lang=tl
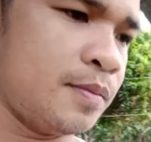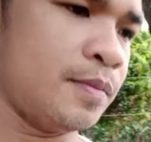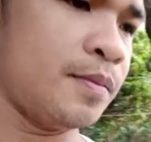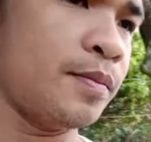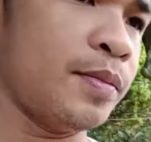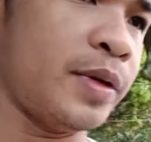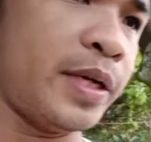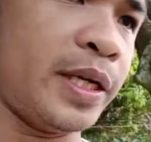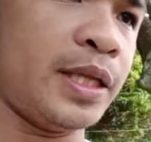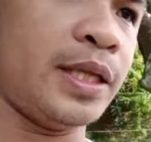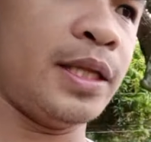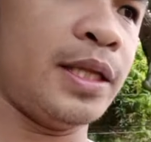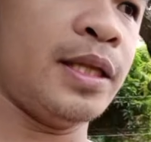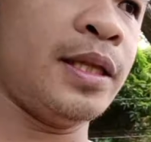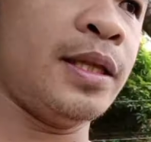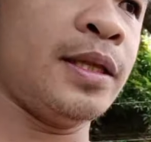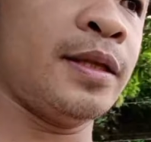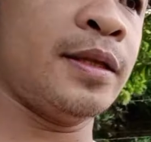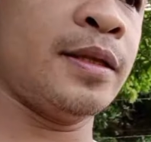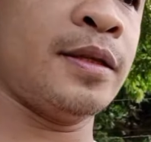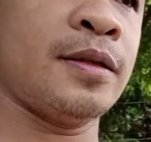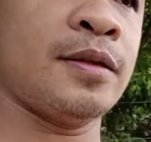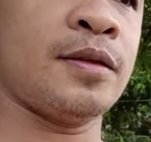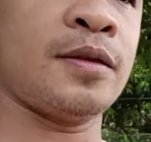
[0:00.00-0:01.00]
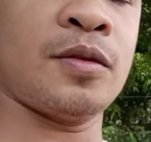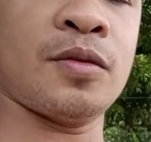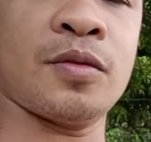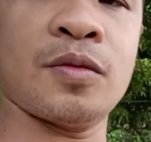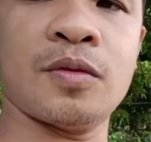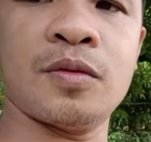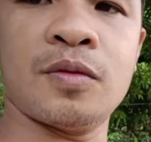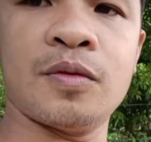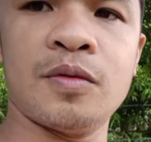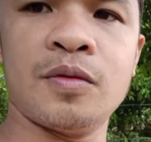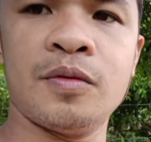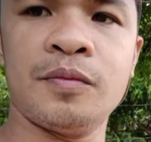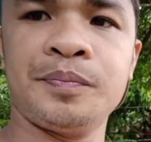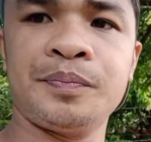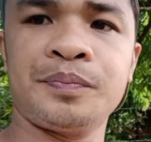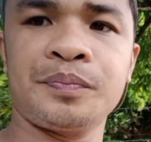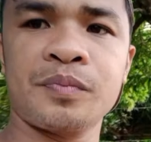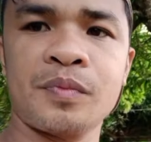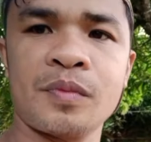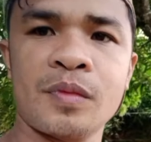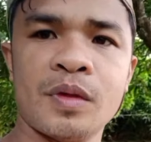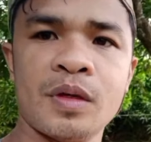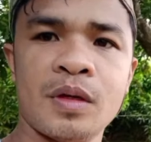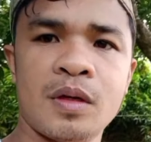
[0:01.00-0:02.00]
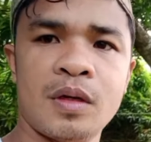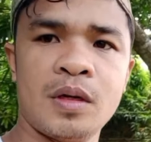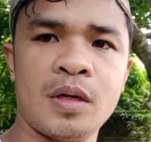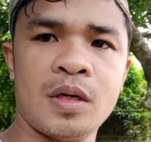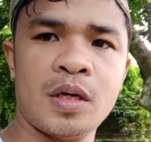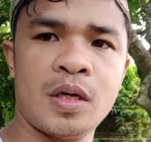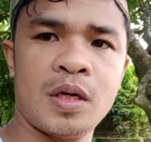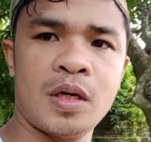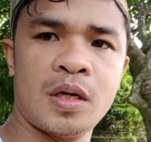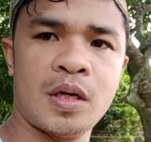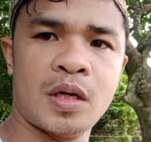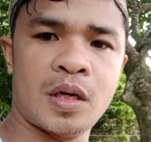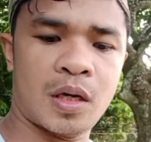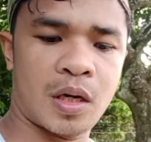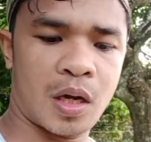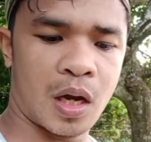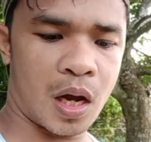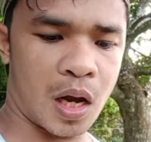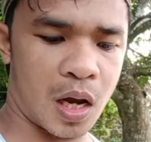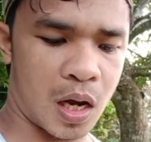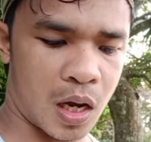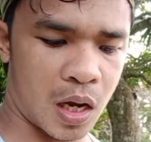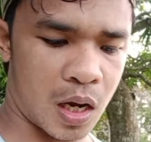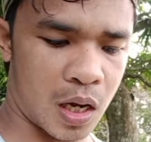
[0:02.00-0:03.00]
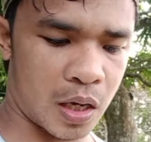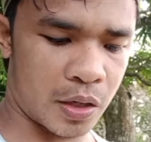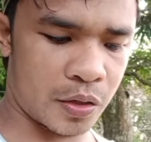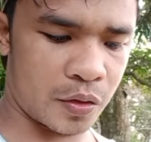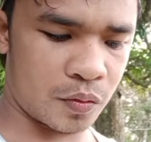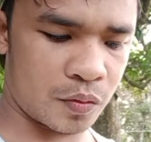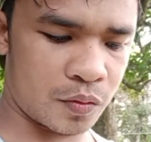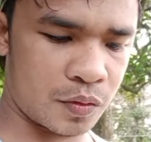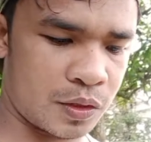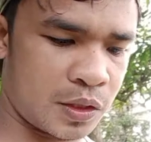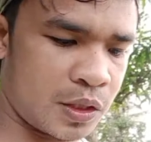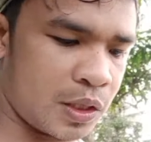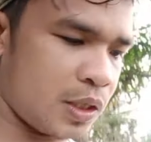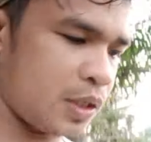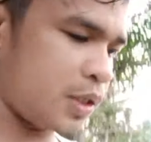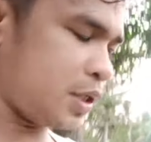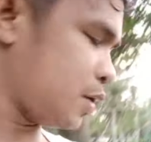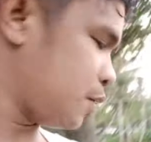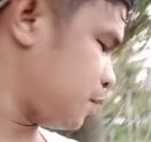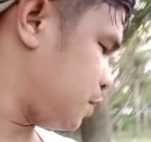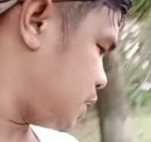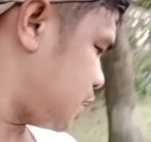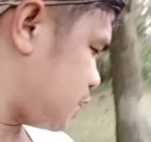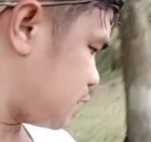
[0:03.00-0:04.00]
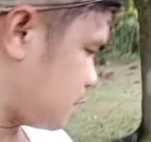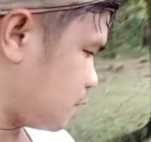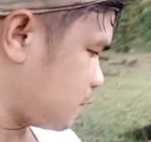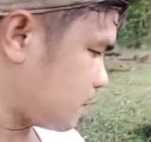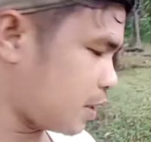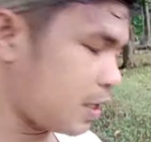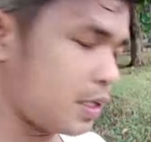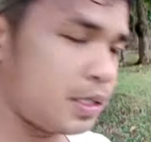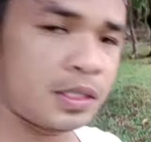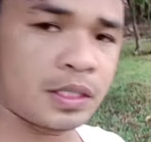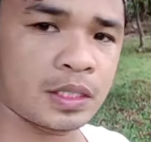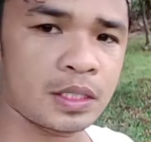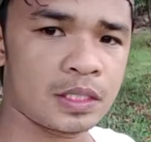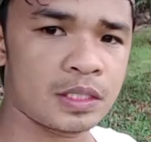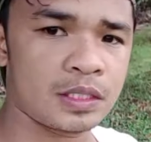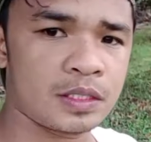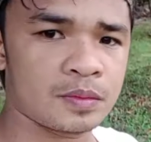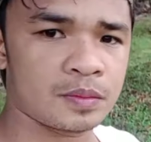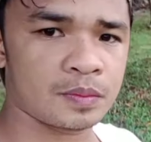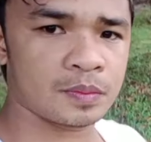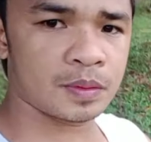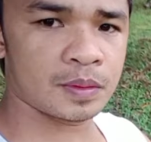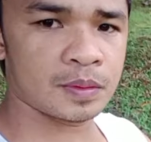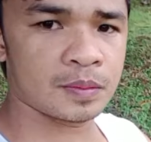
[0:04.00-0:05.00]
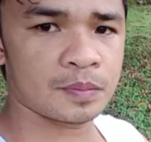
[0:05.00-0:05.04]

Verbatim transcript: breed. So, uh, yung sisyo nito guys is